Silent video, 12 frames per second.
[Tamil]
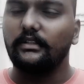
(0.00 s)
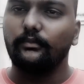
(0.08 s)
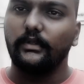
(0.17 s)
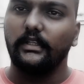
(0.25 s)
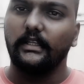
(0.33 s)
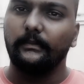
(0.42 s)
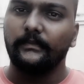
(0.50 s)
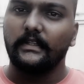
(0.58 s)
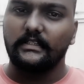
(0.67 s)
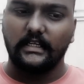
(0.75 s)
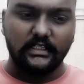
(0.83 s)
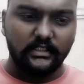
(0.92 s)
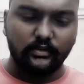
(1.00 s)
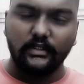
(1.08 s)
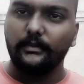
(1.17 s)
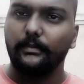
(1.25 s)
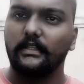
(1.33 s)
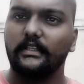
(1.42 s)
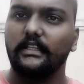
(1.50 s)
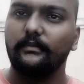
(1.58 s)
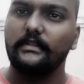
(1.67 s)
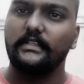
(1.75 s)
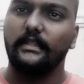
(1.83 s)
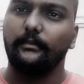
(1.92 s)
எடுத்துக்க முடியல சாதாரண தொழில் பண்ணுறதுக்கு
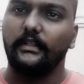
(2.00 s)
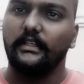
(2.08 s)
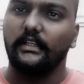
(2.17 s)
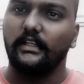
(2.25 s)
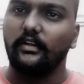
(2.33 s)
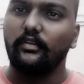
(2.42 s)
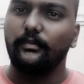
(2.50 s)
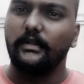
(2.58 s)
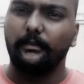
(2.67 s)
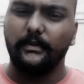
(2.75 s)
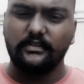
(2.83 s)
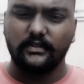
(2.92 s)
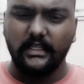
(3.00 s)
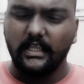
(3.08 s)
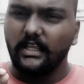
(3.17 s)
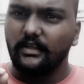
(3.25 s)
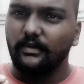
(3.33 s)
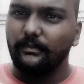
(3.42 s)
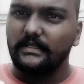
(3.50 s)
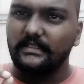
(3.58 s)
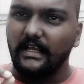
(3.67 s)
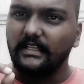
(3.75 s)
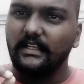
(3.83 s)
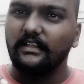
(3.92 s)
எதுவுமே செய்ய மாட்டேங்கிறாங்க கவர்மெண்ட் அப்படின்னு சொல்லி ரொம்ப
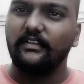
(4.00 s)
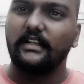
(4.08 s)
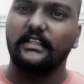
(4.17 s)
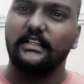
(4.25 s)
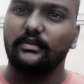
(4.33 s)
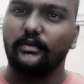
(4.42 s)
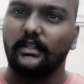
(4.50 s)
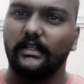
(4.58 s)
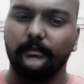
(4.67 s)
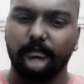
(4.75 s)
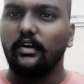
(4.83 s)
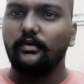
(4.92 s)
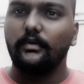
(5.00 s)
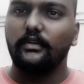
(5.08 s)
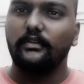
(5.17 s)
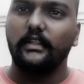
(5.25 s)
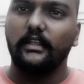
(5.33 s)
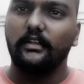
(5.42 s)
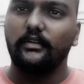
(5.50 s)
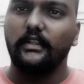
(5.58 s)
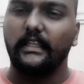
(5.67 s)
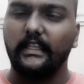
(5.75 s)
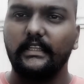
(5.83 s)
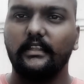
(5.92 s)
சாதாரண வார்த்தையில் சொல்கிறாங்க கவர்மெண்ட்டுக்கும்
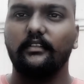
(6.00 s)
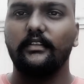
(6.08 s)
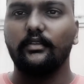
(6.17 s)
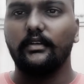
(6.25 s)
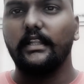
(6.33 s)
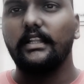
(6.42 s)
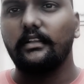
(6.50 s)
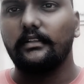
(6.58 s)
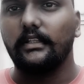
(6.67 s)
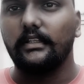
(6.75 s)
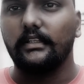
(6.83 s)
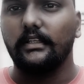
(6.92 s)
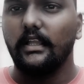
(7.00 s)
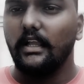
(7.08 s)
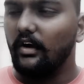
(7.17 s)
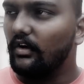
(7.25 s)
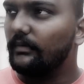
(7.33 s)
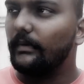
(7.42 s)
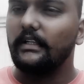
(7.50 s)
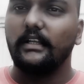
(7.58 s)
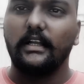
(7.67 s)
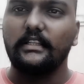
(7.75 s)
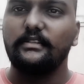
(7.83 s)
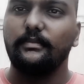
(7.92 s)
எங்களுக்கும் என்றைக்குங்க வந்து ஒரு நெருக்கம் இருந்திருக்கு அவங்க பாட்டு
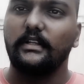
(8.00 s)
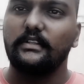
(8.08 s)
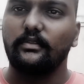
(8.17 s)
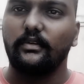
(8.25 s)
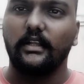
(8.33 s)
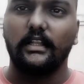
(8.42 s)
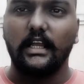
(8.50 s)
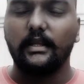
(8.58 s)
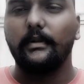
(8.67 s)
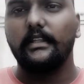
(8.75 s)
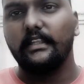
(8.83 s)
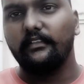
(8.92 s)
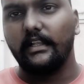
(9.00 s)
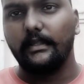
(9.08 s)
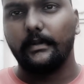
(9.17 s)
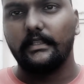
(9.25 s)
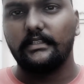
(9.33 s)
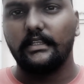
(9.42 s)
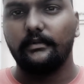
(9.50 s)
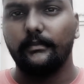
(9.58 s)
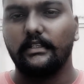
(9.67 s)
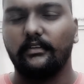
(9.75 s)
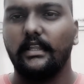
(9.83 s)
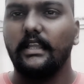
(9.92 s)
அங்கே ஆட்சி பண்ணுன்னு சொல்கிறாங்க நாங்கள் பாட்டு இங்கே வேலையை பார்த்துட்டு
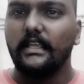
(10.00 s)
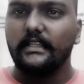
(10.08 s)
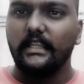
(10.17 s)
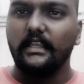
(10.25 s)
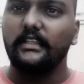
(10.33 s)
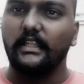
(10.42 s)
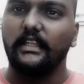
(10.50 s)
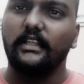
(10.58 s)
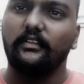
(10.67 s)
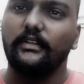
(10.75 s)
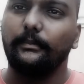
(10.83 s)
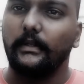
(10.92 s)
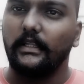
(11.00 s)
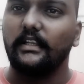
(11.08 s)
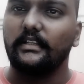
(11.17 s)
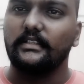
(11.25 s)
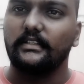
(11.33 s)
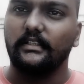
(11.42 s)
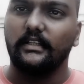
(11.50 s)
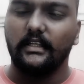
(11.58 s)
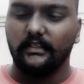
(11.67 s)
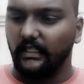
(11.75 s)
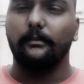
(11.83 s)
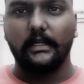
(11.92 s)
இருக்குமே தவிர எங்களுக்கு என்னங்க வந்து பலன் அடைஞ்சிருக்கு
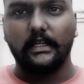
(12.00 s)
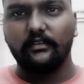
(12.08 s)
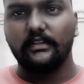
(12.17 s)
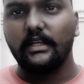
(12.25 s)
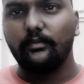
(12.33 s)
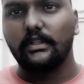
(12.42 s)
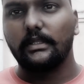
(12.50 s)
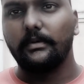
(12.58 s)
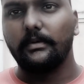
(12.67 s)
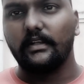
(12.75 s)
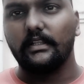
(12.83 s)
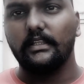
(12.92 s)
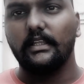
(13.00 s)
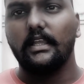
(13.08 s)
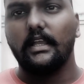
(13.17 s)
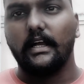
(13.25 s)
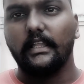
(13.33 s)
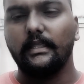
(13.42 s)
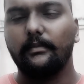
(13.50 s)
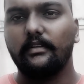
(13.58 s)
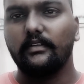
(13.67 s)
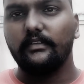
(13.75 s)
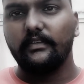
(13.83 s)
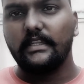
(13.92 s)
மழை வந்தால் மொத்தமாக வருது அதே
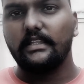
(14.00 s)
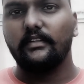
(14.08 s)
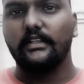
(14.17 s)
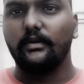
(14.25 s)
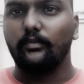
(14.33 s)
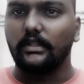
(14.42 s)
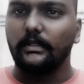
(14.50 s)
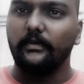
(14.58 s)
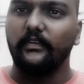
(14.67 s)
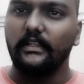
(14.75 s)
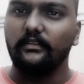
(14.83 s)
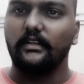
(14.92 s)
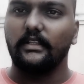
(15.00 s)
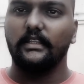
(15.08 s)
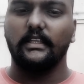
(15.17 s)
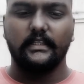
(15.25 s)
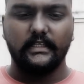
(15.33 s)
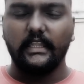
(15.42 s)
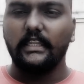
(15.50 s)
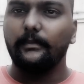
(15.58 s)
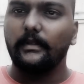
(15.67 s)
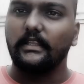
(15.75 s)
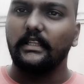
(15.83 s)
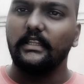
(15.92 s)
மாதிரி வந்து வெயில் வந்தால் மொத்தமாக வெயில் வருது
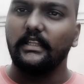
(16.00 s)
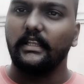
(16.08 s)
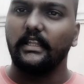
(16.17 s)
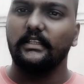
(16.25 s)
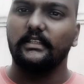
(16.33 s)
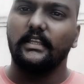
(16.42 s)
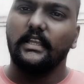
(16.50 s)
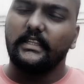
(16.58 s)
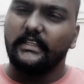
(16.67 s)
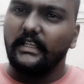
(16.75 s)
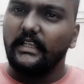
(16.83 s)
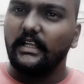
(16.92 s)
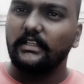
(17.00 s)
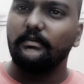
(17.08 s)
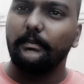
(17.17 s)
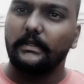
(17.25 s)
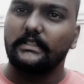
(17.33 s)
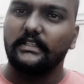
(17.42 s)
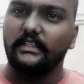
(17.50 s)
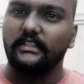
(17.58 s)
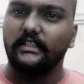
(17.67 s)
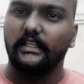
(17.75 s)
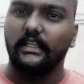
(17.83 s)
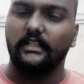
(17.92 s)
எங்கேயுமே தண்ணி கிடையாது எல்லாத்துக்குமே பிரச்சனை
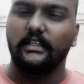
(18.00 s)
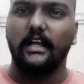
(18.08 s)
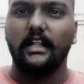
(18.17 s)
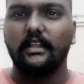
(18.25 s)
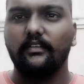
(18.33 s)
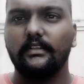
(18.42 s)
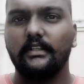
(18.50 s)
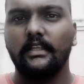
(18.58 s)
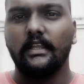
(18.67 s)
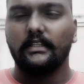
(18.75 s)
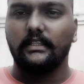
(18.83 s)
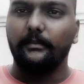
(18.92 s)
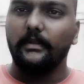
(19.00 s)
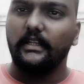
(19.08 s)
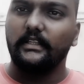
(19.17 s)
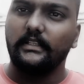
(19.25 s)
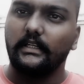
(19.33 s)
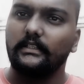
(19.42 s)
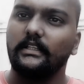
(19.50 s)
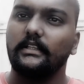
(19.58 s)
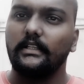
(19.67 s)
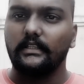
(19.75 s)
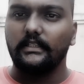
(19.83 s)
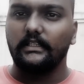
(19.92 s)
இருந்துகிட்டே தான் இருக்குது ஆனால் வந்து தமிழ்நாடு இந்த இடத்துல
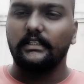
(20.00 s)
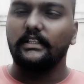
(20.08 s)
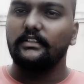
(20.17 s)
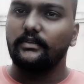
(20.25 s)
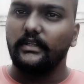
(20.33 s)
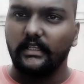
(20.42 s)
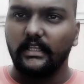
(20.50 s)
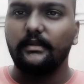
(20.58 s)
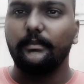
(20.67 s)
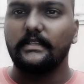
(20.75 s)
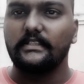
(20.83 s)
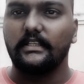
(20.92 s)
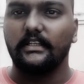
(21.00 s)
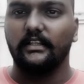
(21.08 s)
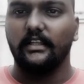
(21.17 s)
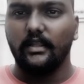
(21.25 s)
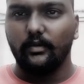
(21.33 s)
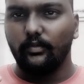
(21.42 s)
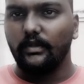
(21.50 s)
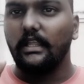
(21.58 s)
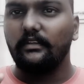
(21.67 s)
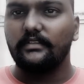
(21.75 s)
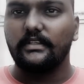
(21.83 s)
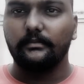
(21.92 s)
இருக்குது அந்த இடத்துல இருக்குதுன்னு சொல்லி எல்லாரும் பேசிகிட்டு இருக்காங்க ஒரே
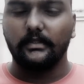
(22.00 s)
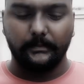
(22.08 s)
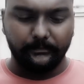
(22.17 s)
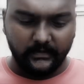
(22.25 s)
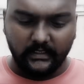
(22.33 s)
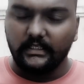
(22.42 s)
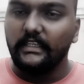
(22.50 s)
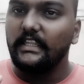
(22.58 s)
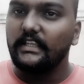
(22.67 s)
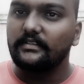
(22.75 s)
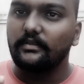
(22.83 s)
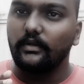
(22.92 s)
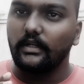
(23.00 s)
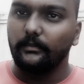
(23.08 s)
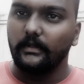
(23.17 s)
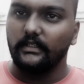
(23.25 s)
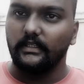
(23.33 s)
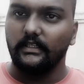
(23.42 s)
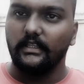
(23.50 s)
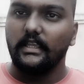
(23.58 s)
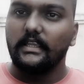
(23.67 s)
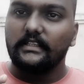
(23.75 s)
ஒரு விஷயம் தான் நீங்கள் சொல்கிற மாதிரி